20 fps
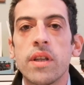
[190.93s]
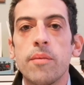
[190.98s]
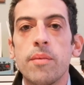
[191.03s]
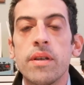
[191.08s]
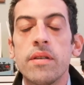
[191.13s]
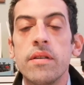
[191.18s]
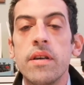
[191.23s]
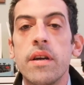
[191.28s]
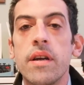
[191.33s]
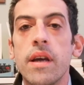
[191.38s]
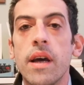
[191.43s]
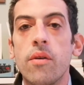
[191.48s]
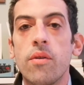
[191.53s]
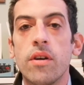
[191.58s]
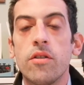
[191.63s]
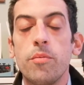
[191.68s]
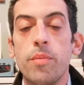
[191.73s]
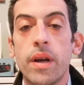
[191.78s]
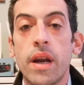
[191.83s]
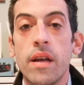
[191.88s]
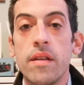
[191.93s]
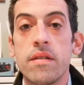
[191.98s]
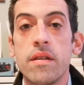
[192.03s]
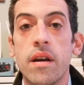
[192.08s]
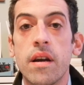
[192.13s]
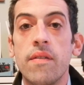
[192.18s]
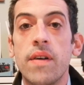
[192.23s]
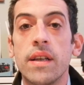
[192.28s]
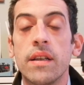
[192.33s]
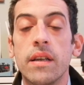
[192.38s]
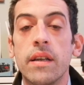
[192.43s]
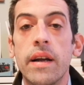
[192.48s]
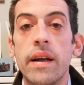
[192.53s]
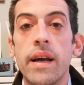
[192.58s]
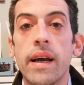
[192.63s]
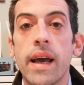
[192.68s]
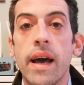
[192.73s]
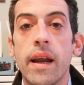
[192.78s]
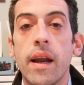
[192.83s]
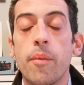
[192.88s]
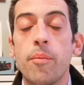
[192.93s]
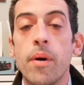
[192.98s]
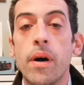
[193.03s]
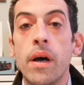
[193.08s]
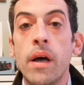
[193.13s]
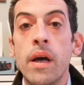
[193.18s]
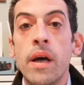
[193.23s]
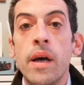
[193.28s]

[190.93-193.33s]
masseria una speranza è arrivata dalla canapa